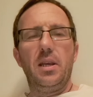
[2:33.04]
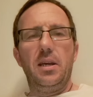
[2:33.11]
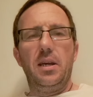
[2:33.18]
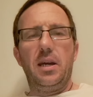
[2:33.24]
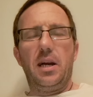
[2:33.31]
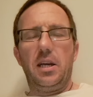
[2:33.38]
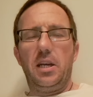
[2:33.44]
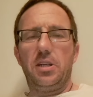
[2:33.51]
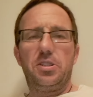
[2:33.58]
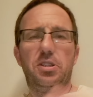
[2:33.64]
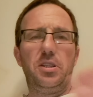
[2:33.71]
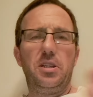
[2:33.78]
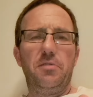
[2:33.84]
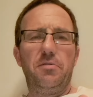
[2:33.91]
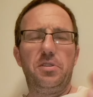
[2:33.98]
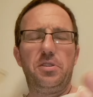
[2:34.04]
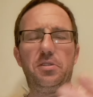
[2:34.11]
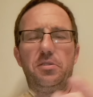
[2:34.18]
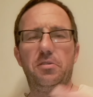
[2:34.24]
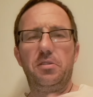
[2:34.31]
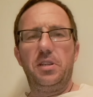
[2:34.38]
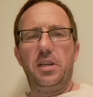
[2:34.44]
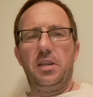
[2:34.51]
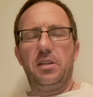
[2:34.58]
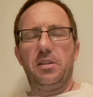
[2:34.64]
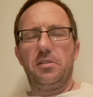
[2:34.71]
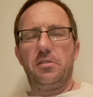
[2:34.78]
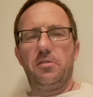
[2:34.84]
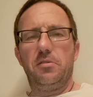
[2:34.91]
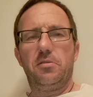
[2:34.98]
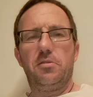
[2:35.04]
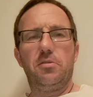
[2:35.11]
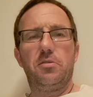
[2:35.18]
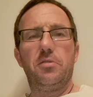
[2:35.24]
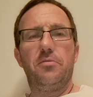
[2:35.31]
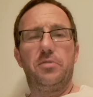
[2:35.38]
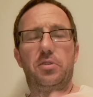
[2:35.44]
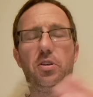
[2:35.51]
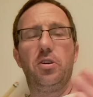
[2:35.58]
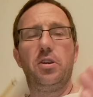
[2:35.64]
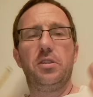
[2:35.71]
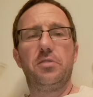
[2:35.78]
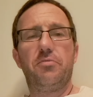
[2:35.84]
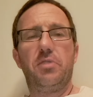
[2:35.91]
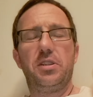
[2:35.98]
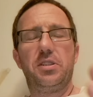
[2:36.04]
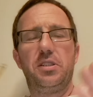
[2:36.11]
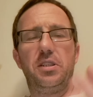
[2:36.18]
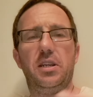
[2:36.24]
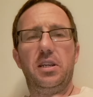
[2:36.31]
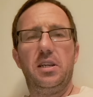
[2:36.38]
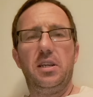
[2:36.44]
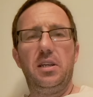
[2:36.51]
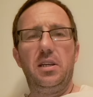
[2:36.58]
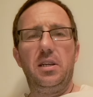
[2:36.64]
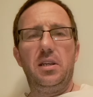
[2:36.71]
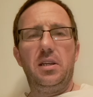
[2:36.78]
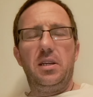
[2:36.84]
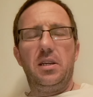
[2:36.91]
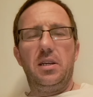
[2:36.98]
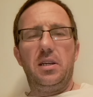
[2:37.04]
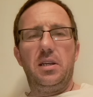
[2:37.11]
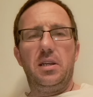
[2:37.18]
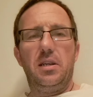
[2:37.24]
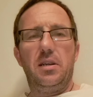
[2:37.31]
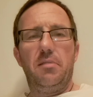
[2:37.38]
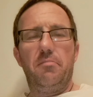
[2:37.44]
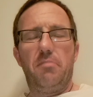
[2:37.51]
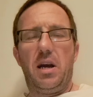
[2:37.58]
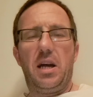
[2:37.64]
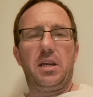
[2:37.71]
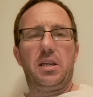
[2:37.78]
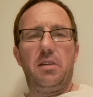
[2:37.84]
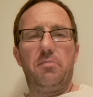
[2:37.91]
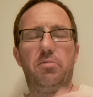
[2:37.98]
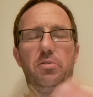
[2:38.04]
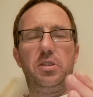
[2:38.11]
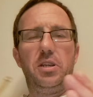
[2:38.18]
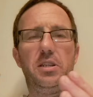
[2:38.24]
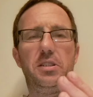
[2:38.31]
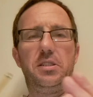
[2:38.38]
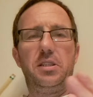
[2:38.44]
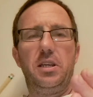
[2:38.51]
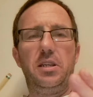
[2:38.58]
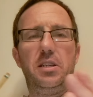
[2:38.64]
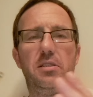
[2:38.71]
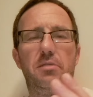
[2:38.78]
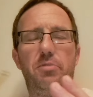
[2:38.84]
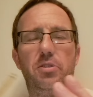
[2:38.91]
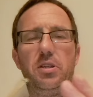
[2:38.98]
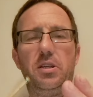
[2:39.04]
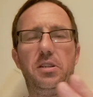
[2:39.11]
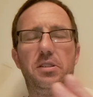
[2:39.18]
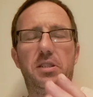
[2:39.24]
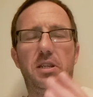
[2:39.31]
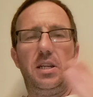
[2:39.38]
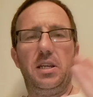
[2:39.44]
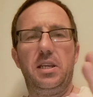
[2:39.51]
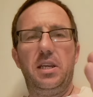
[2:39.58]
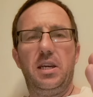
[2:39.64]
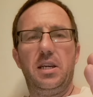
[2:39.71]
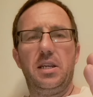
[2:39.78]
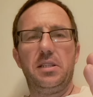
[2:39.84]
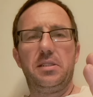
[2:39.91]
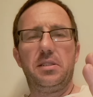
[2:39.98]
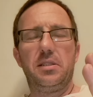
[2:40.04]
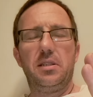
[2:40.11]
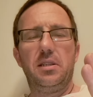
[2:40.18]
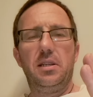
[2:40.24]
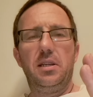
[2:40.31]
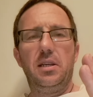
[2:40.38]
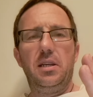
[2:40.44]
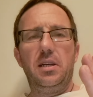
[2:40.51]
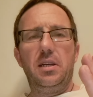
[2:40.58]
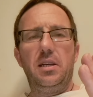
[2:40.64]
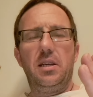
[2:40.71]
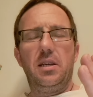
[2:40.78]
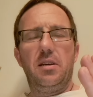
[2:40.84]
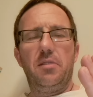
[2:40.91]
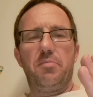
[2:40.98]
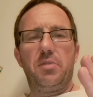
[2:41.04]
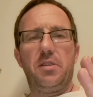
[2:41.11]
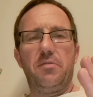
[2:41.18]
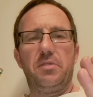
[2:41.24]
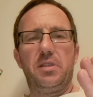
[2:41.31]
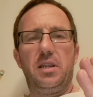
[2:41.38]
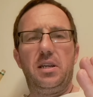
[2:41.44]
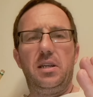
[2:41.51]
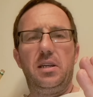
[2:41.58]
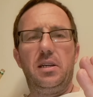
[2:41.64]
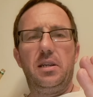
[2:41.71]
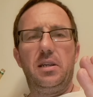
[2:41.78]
E, a jak się nie wierzy, to nie jest. No to, to, to jest właśnie e, magia, bo jest, nie jest, bo nie jest, ale jest. Prawda?